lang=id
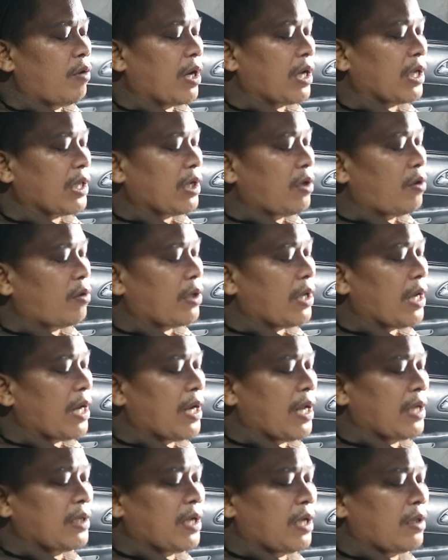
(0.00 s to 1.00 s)
dua kategori
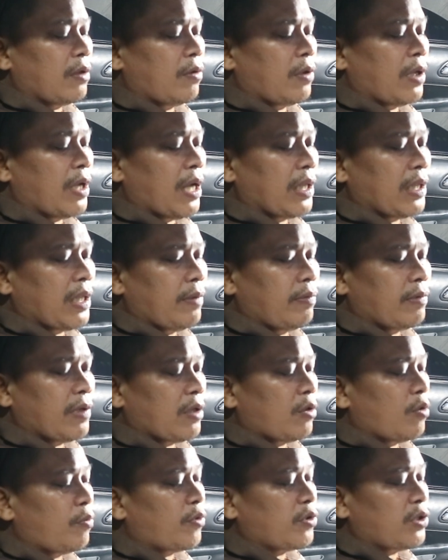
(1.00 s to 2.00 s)
ada satu negatif
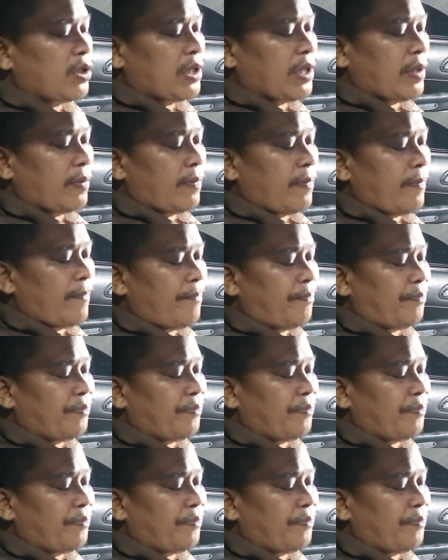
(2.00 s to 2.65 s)
satu positif